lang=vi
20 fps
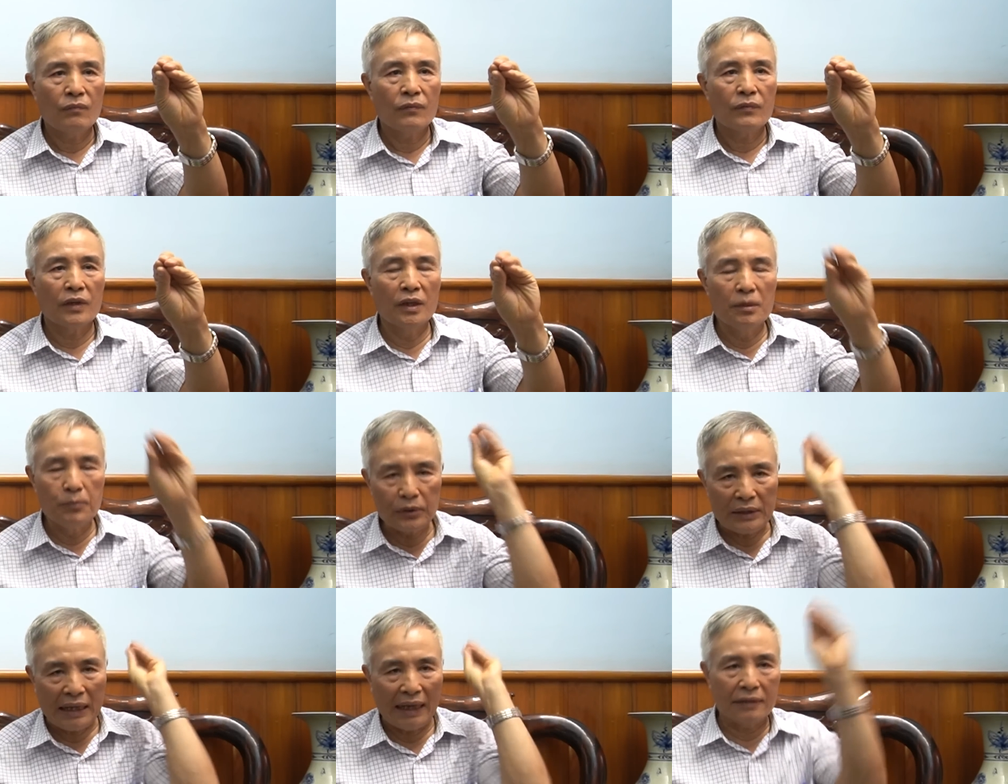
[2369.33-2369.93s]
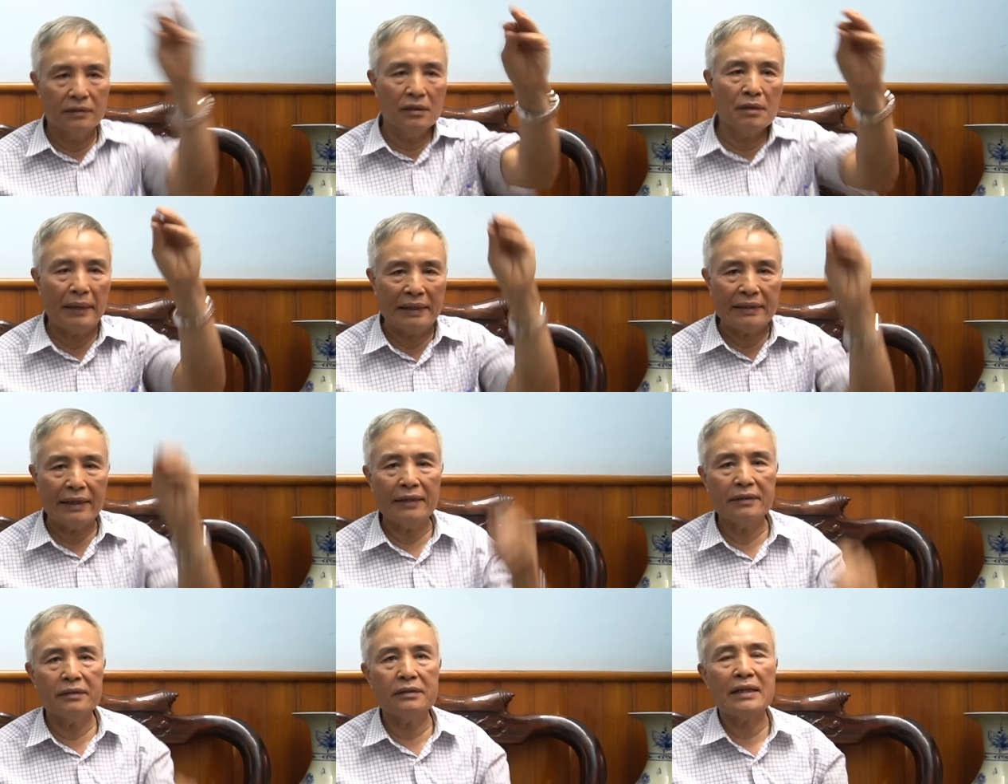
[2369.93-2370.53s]
Thì một thằng nữa
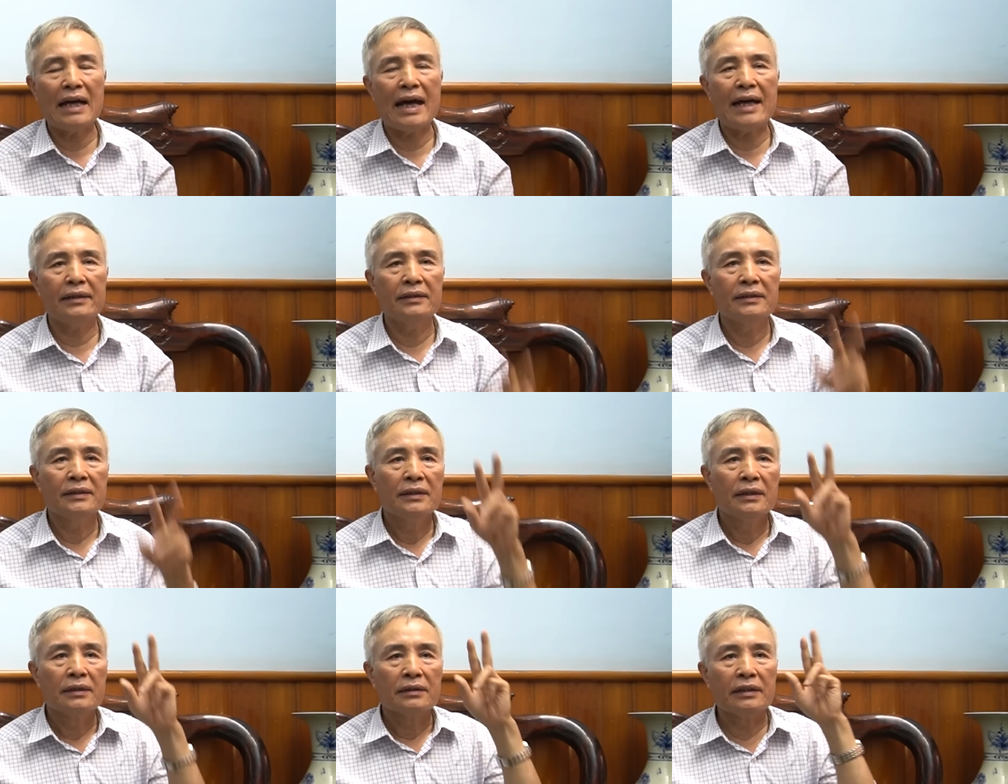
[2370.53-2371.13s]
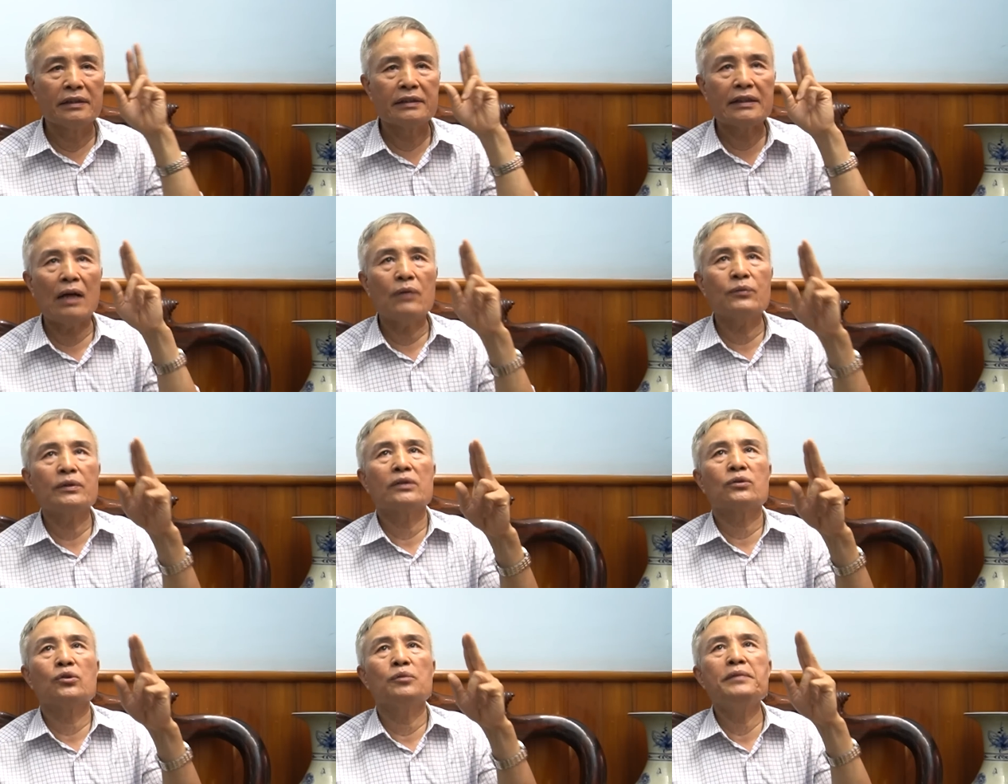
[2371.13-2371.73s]
bắn cái thứ hai, thì
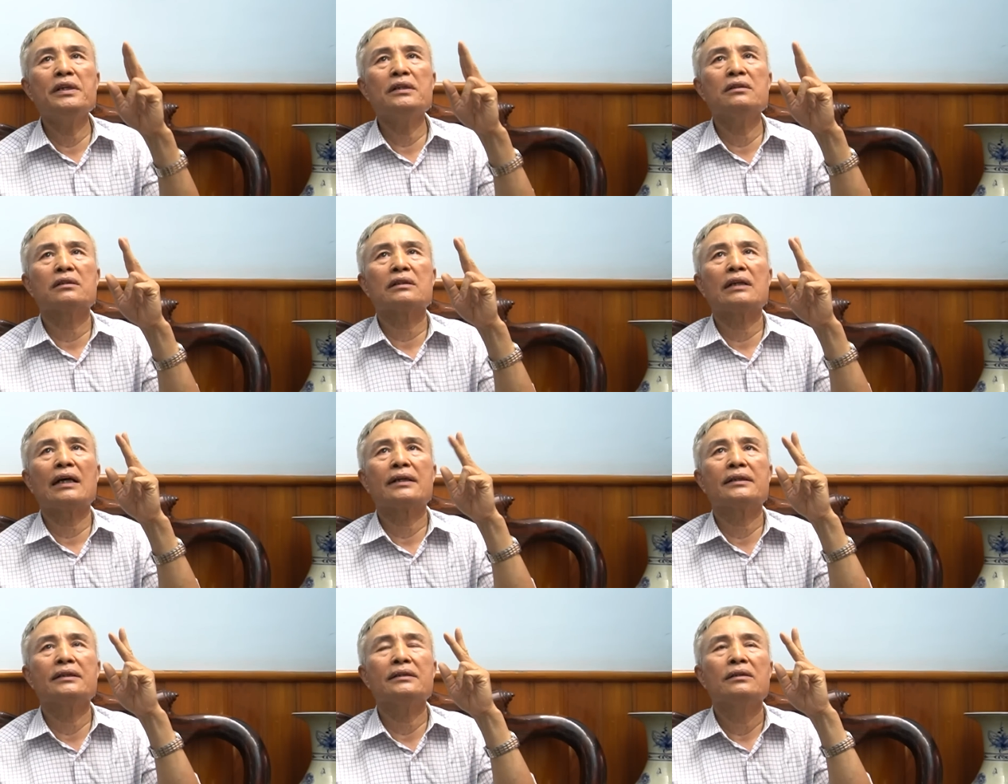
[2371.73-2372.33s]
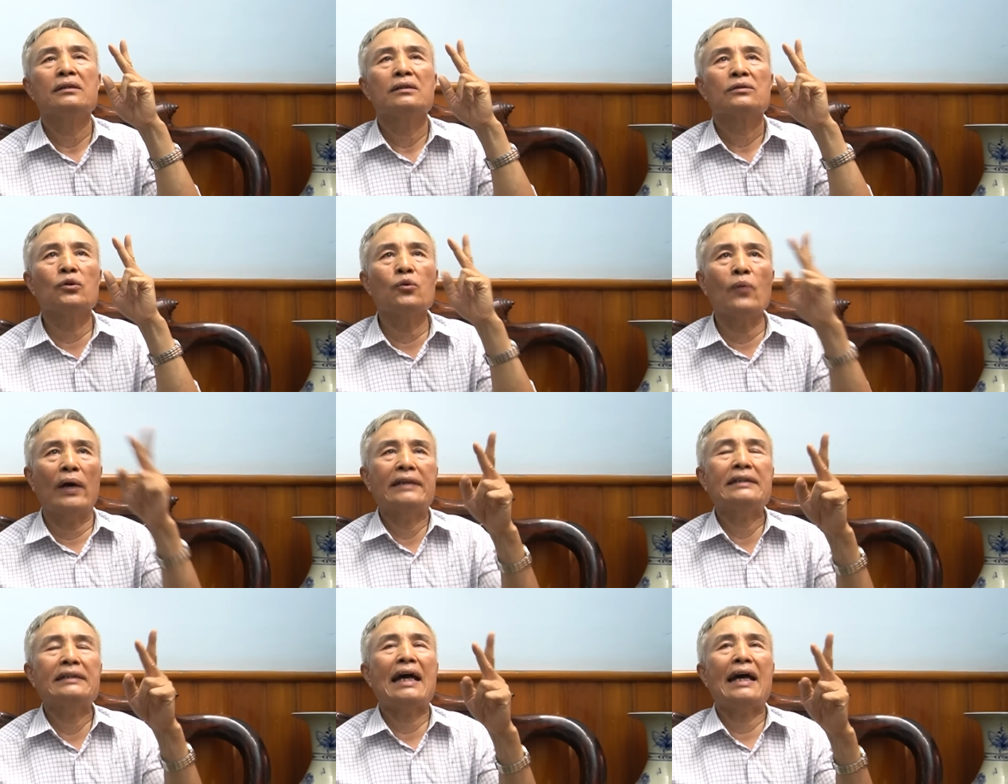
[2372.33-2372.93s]
sau này tôi biết được thằng đấy, tôi
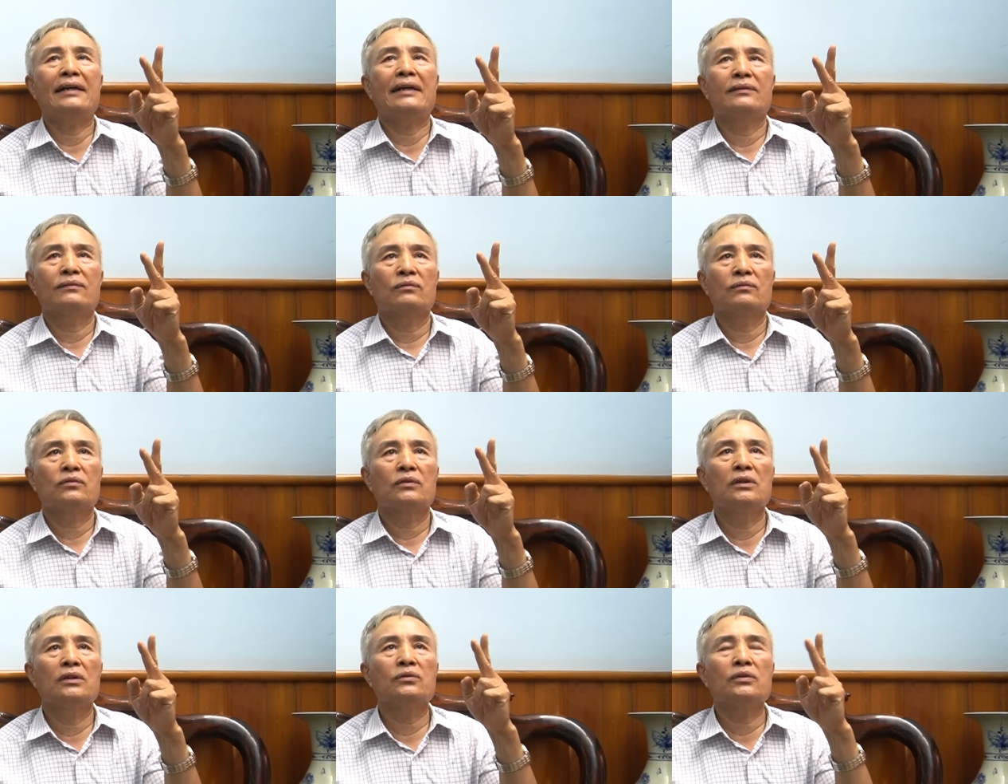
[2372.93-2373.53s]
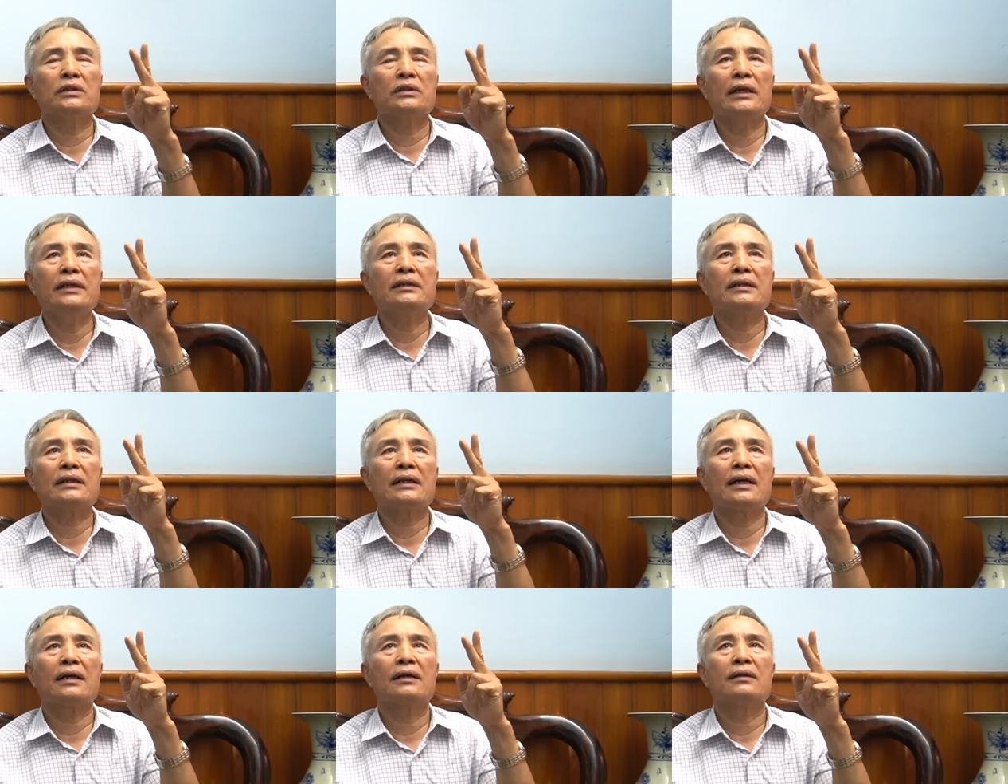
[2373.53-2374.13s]
ngoảnh lại, thì tôi thấy
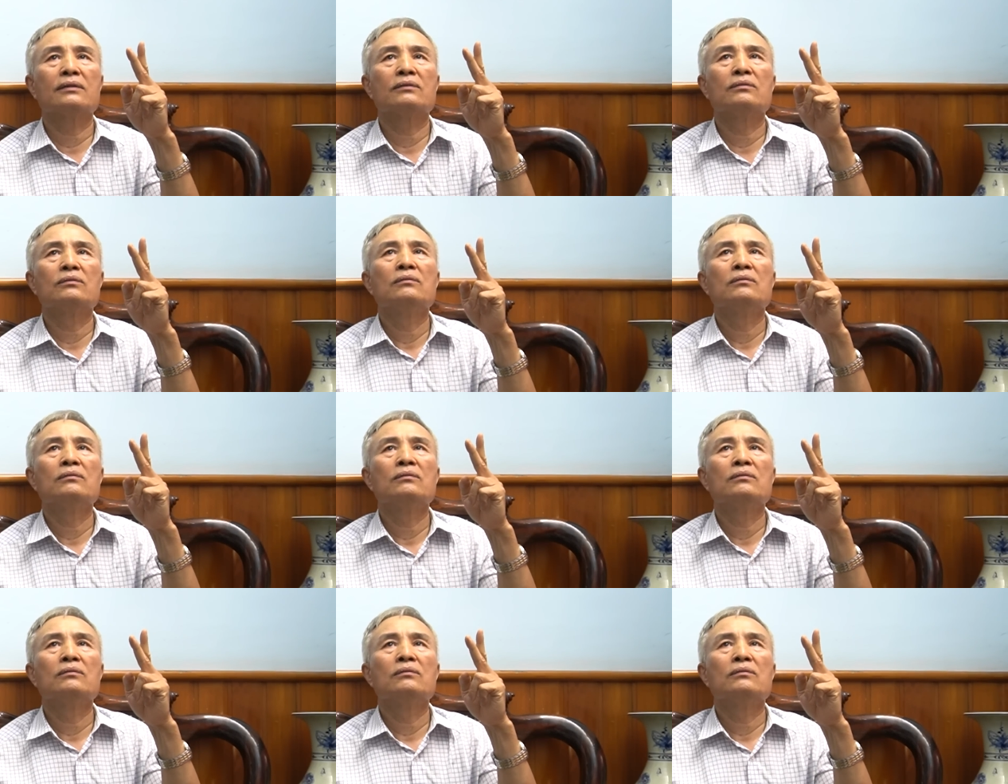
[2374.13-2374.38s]
là thằng